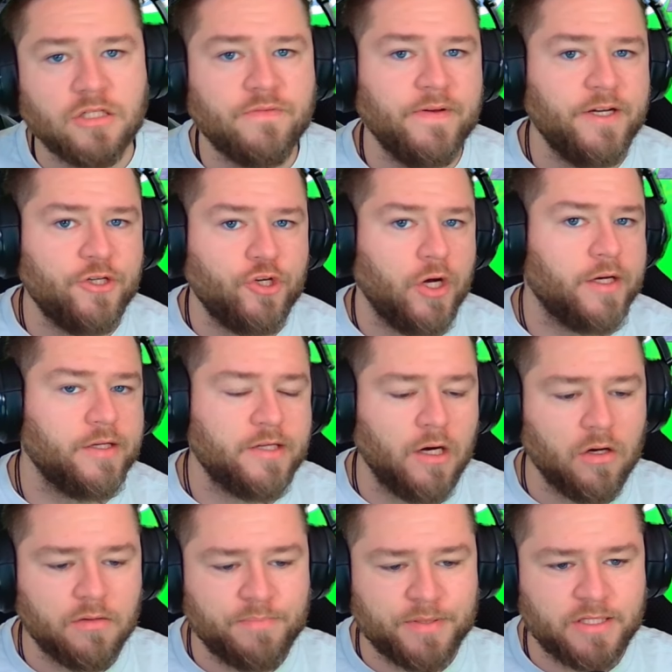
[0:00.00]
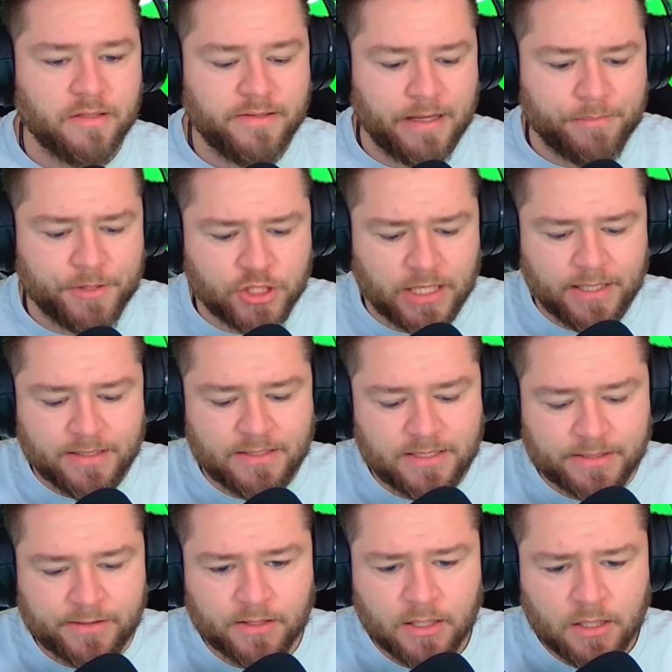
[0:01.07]
wenn die Turkey Town ein bisschen Damage
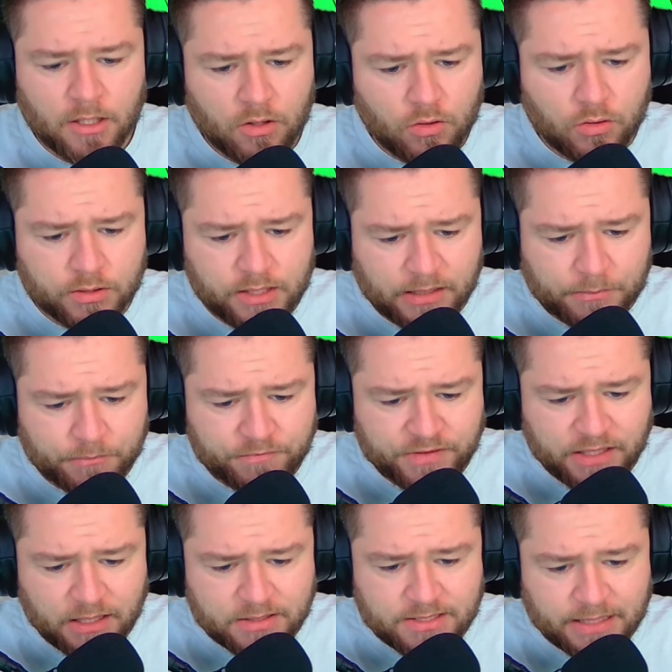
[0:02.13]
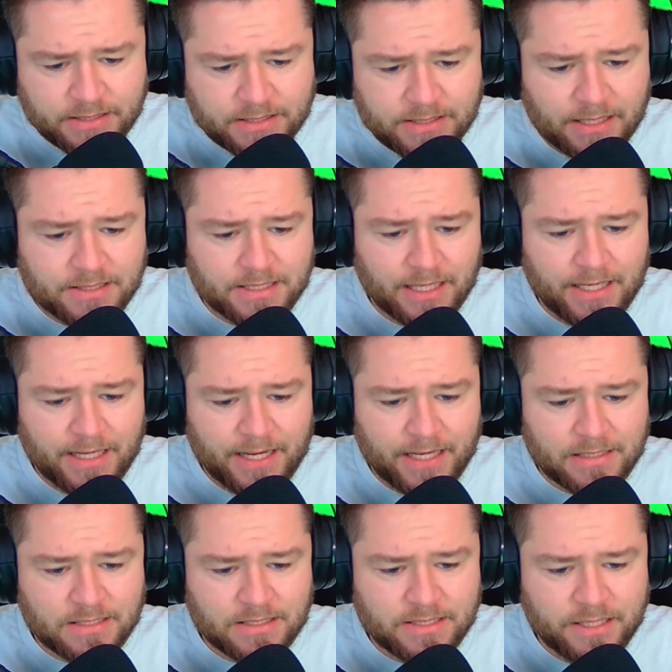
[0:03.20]
einzieht. Und ähm, wir setzen als
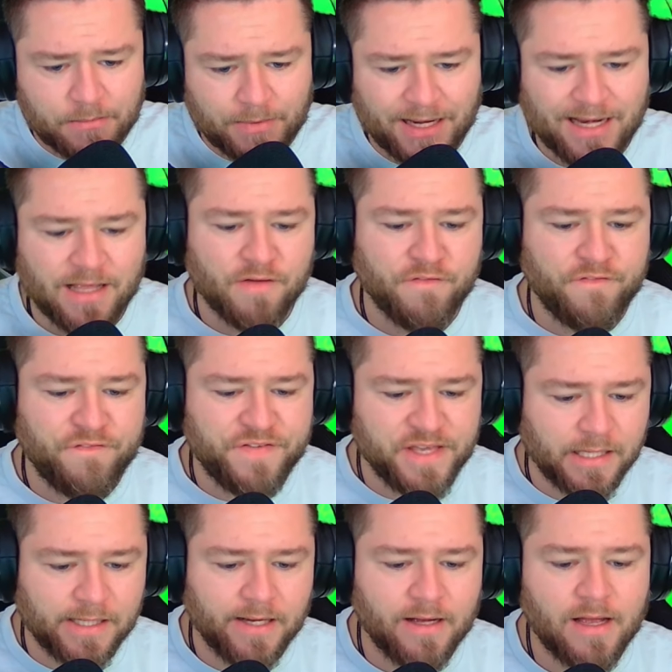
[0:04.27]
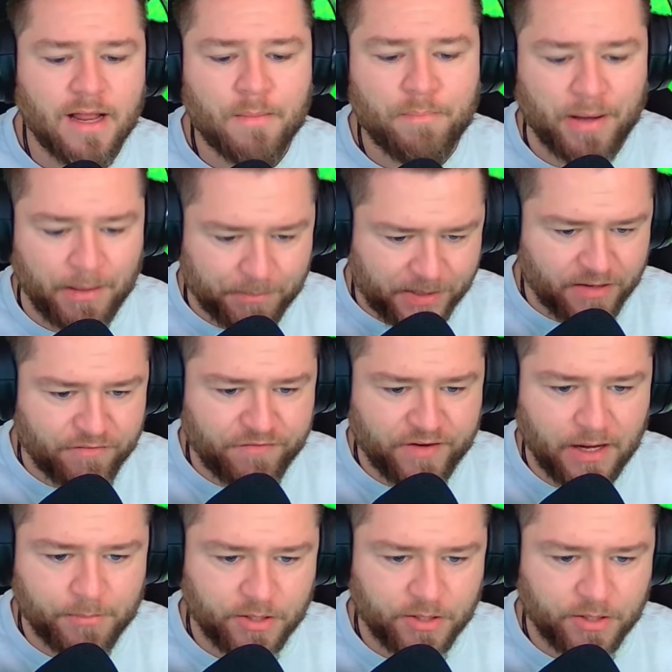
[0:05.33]
allererstes hier mal vier Pumpkin Farmer,